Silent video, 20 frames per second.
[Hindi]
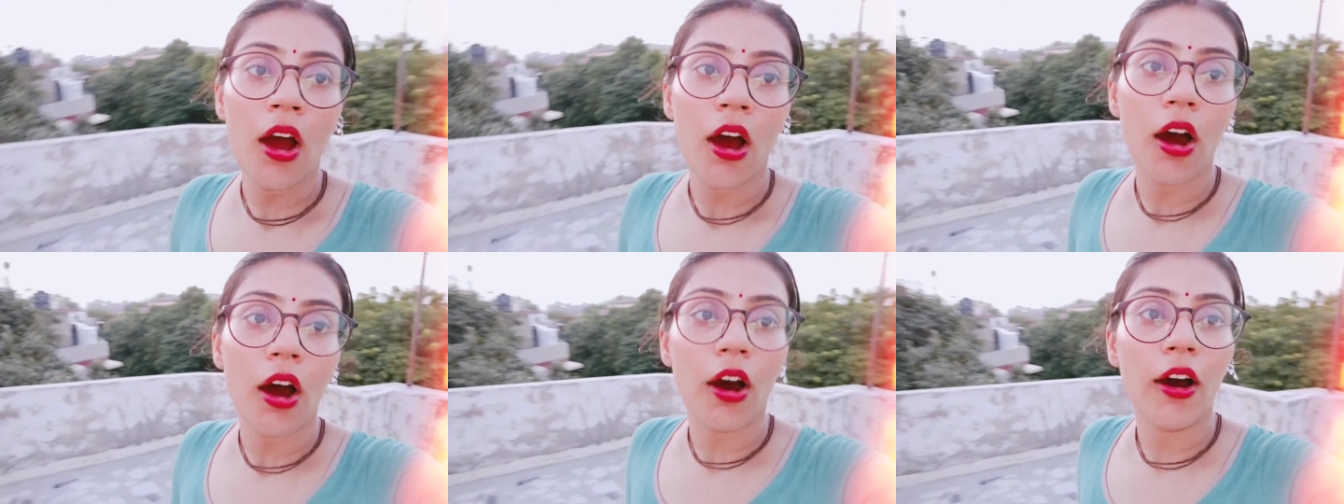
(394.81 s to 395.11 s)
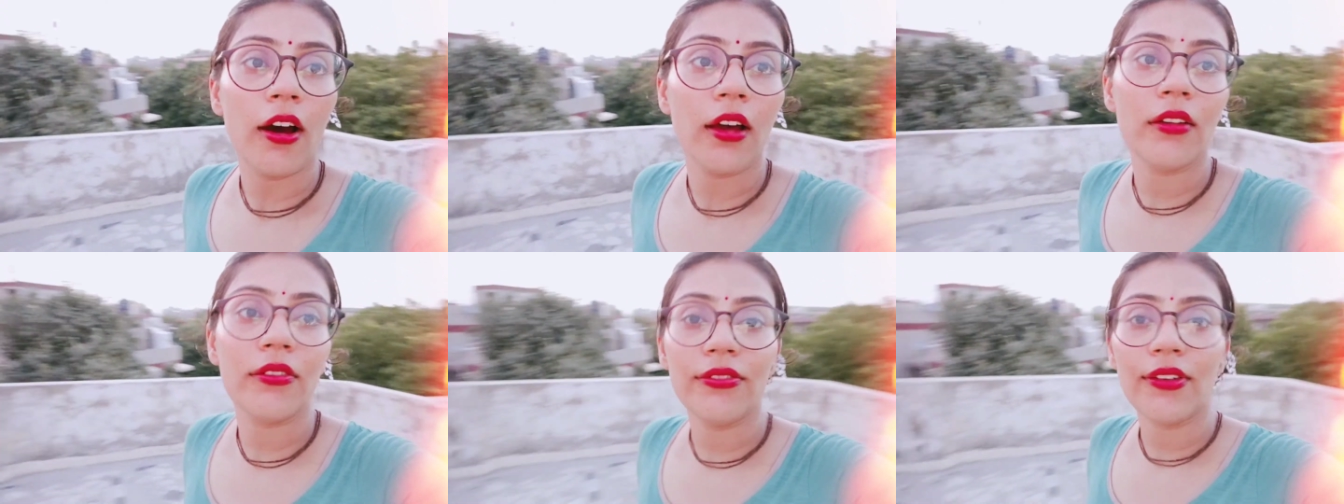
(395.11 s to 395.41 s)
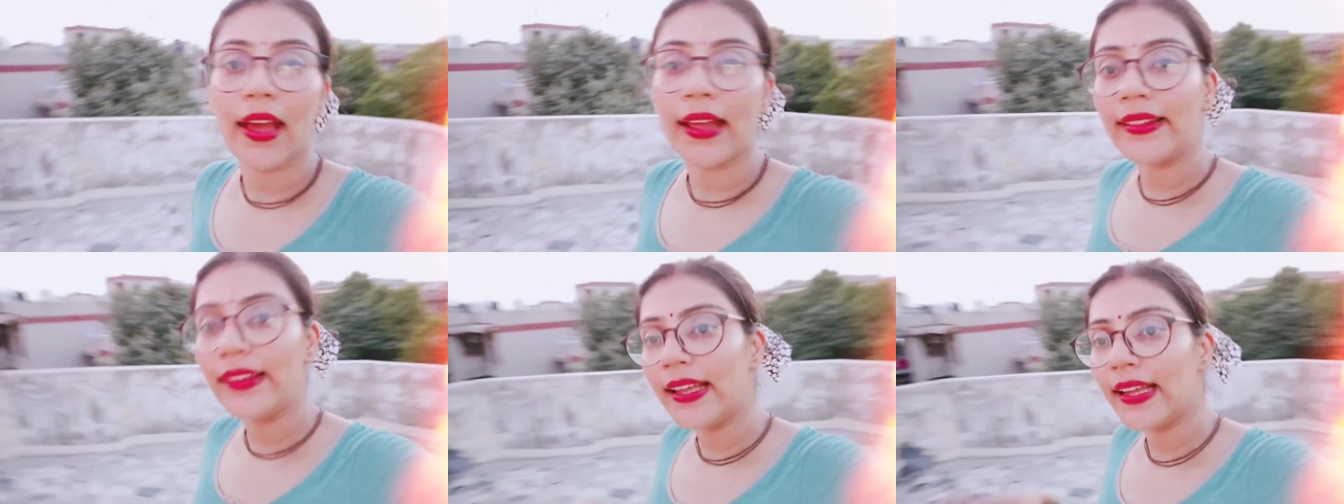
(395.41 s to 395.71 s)
और
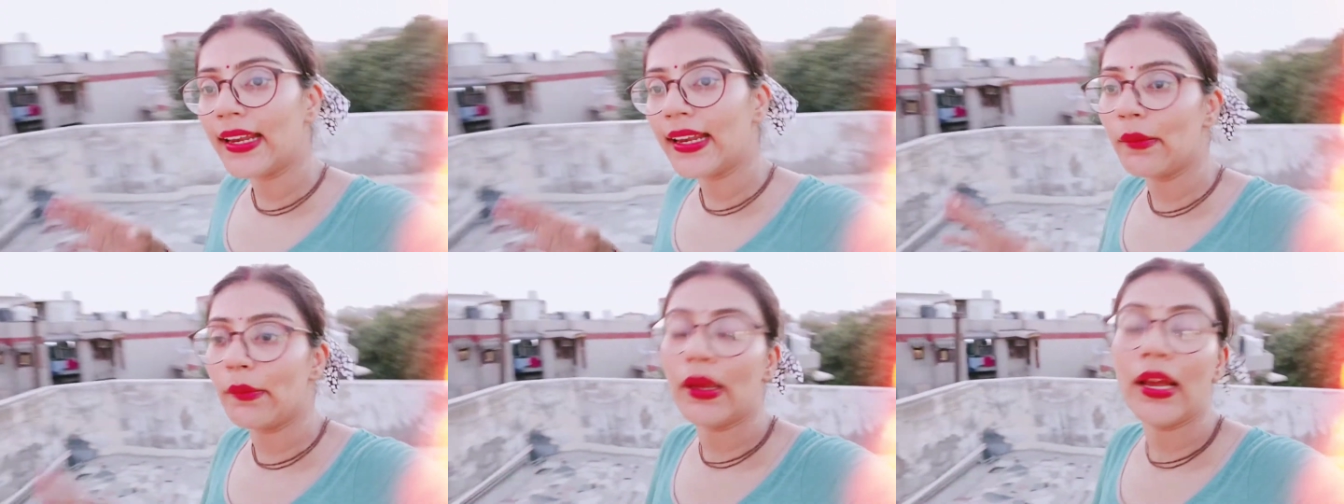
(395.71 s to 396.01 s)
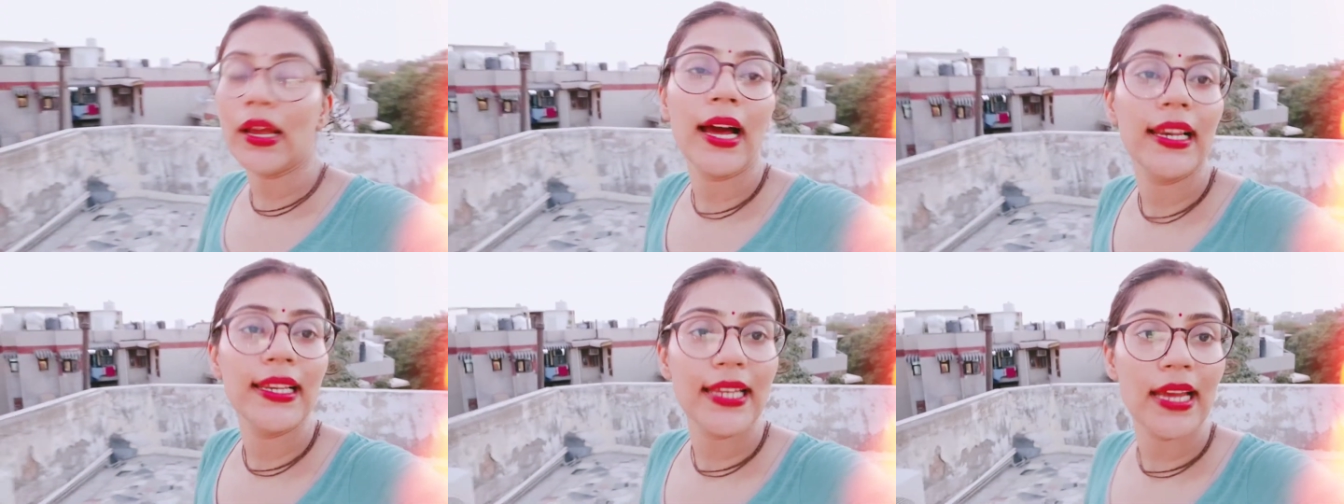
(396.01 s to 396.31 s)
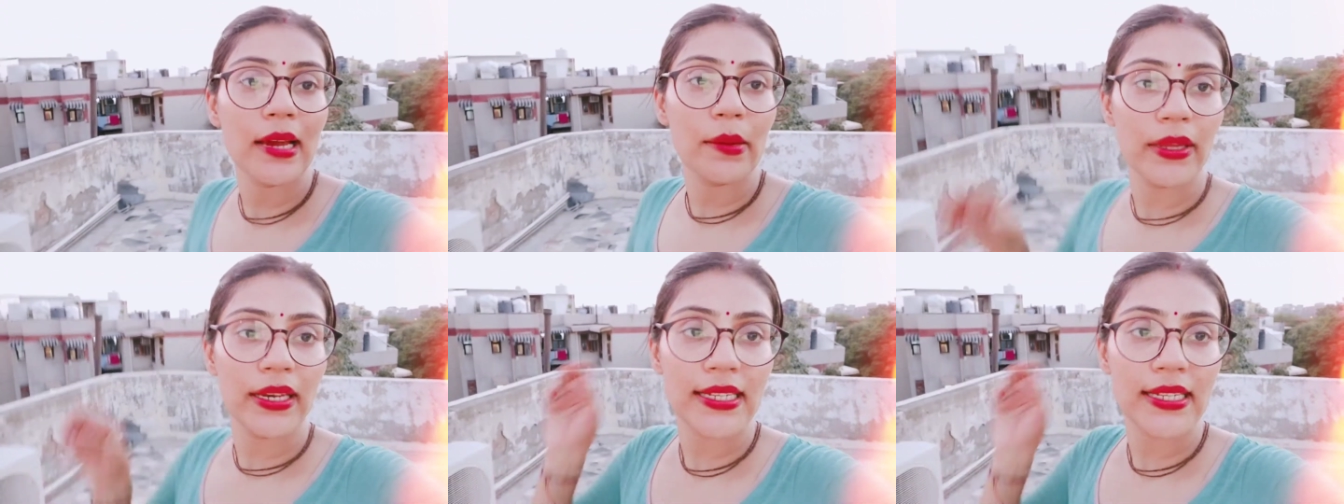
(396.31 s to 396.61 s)
वैदिक ने भी खा लिया है
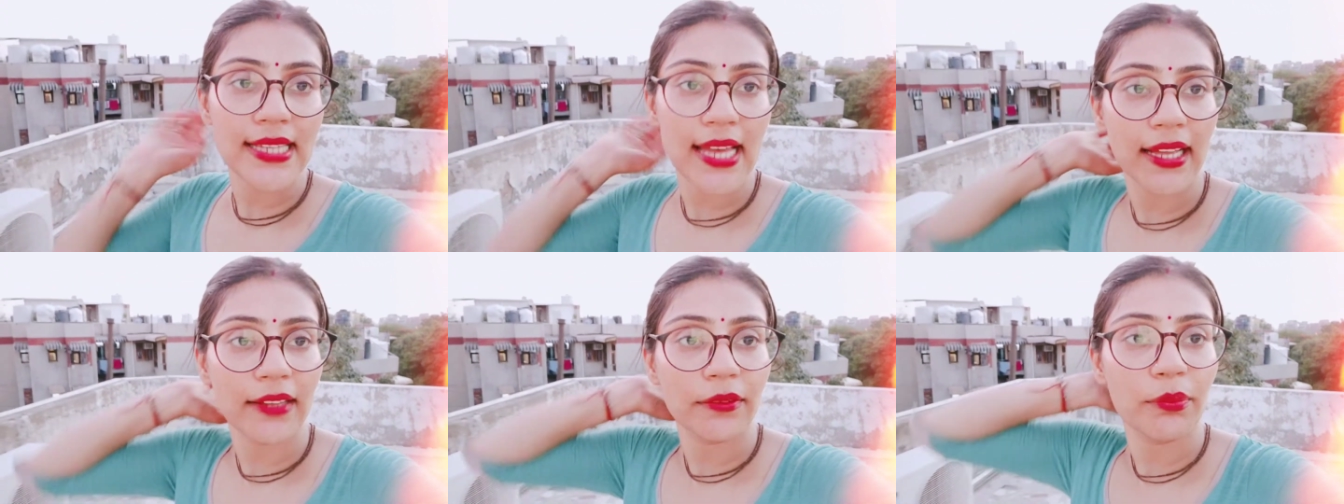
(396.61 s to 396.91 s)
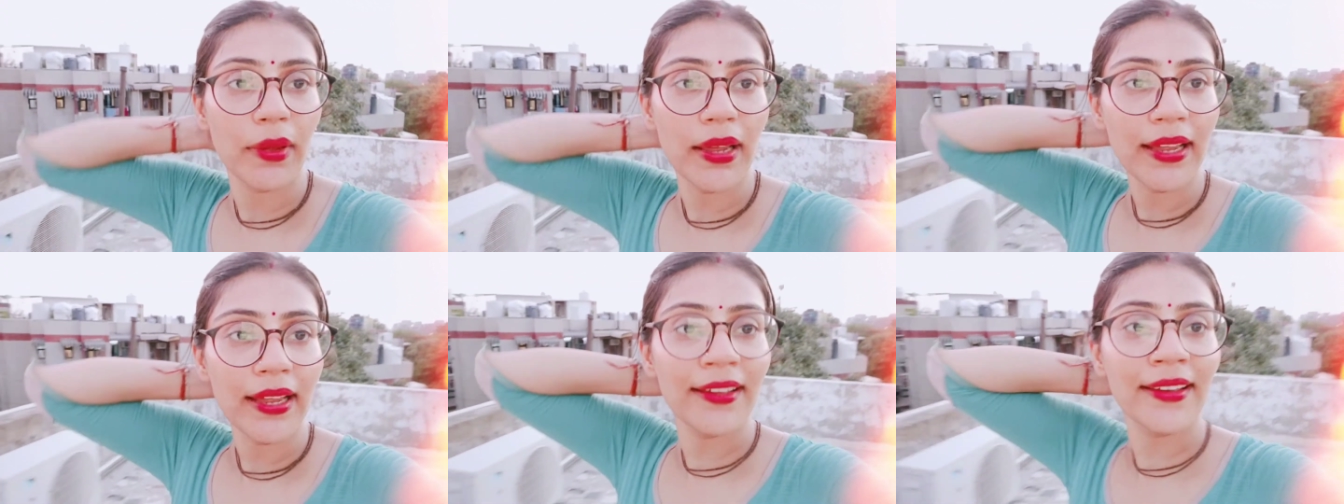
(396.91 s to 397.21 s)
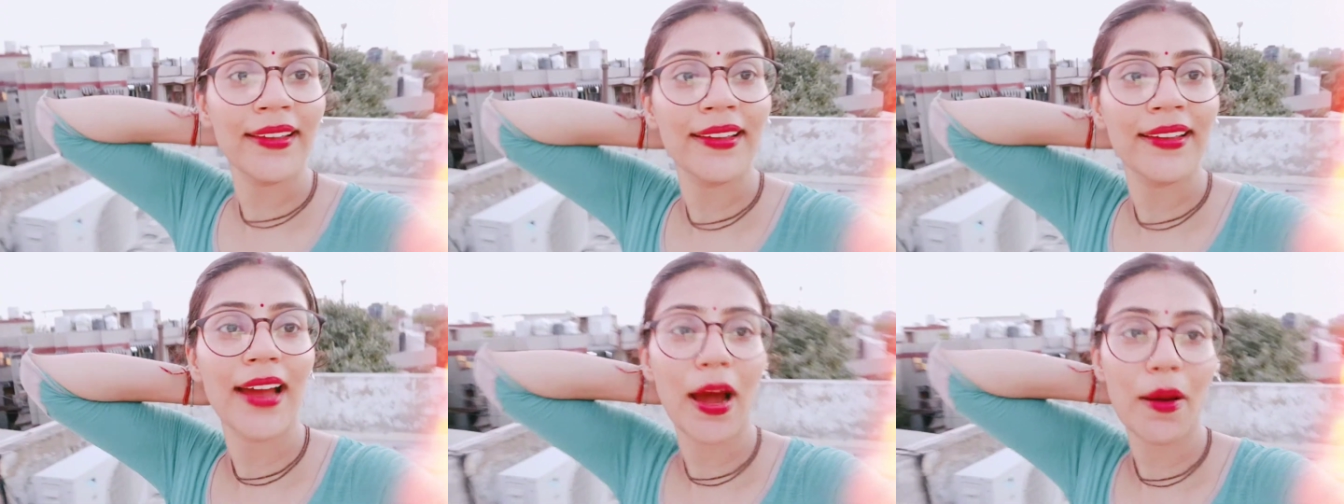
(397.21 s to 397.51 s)
मेरे साथ में
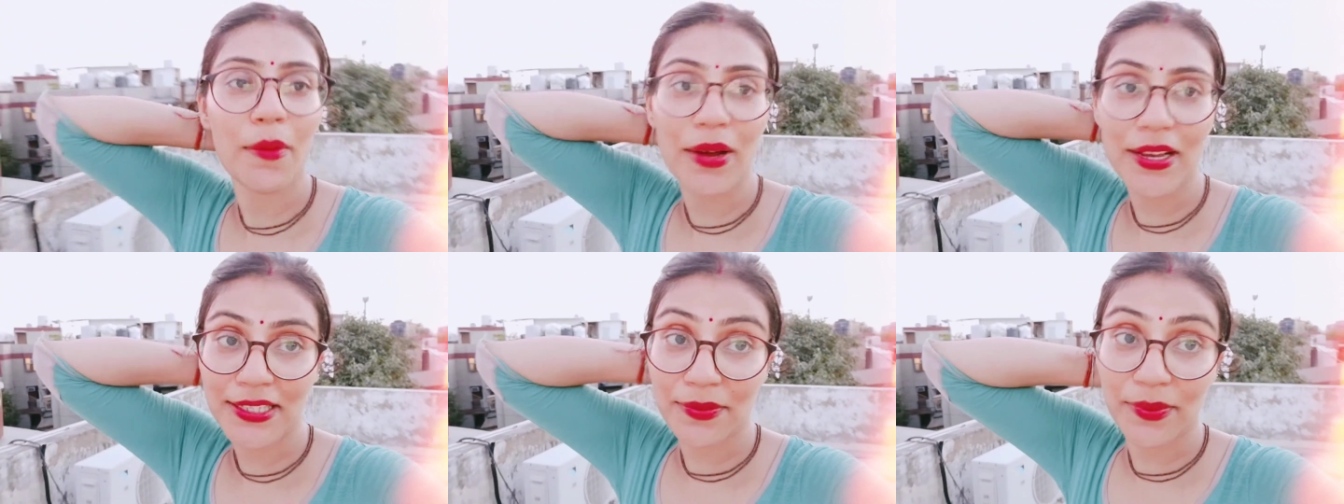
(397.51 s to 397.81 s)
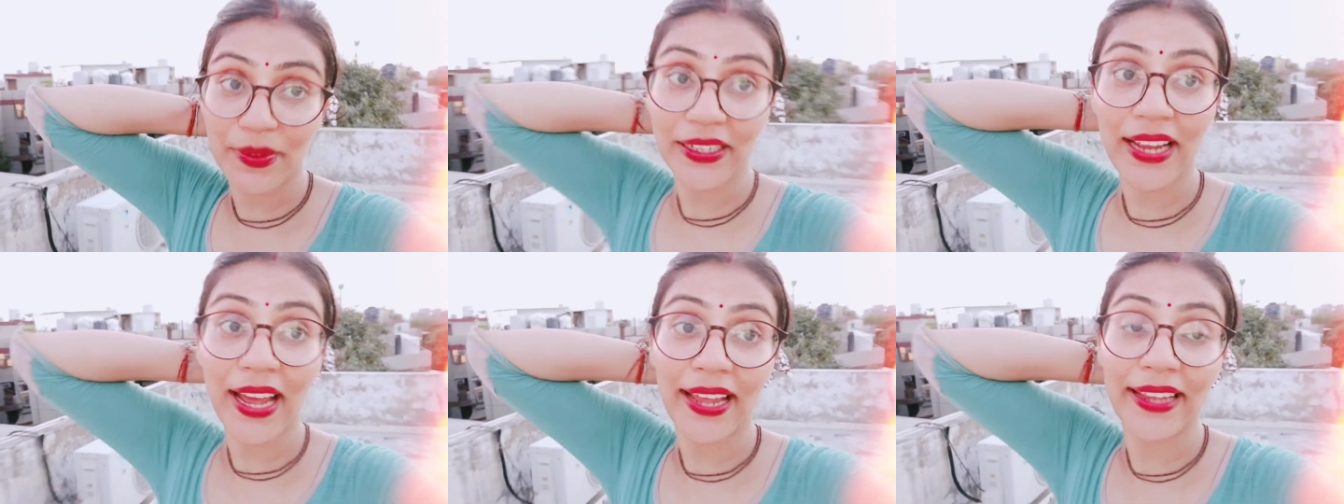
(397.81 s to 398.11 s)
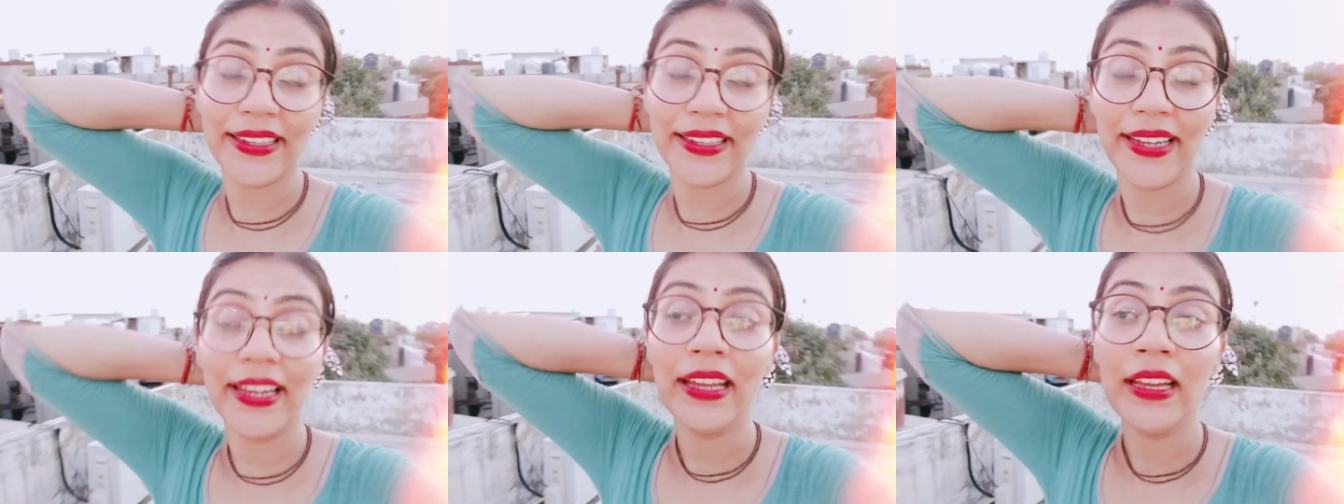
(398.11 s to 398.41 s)
अब हस्बैंड
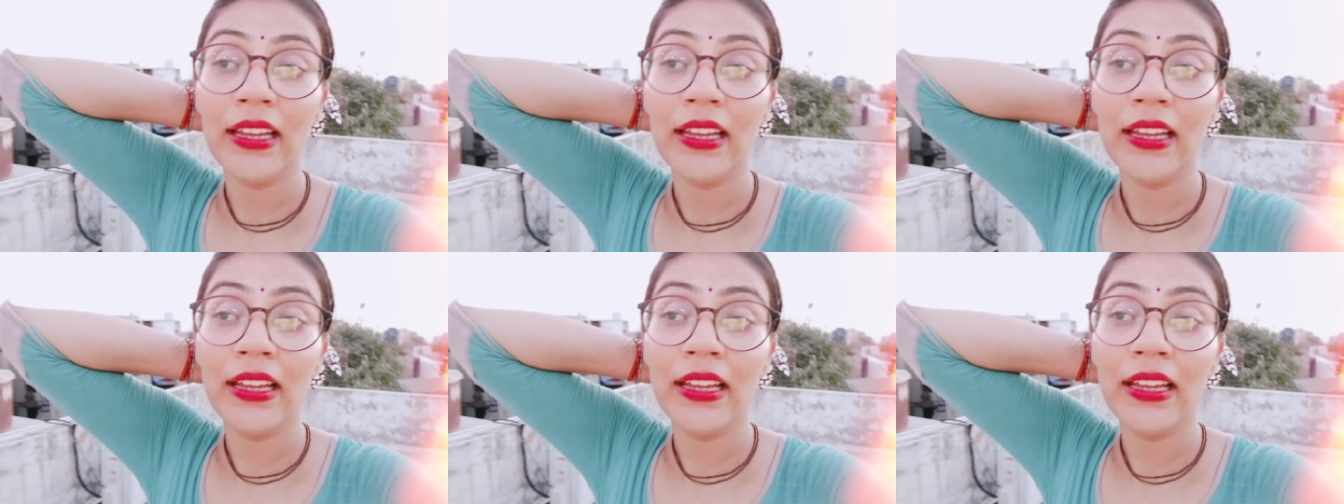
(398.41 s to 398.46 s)
खाएंगे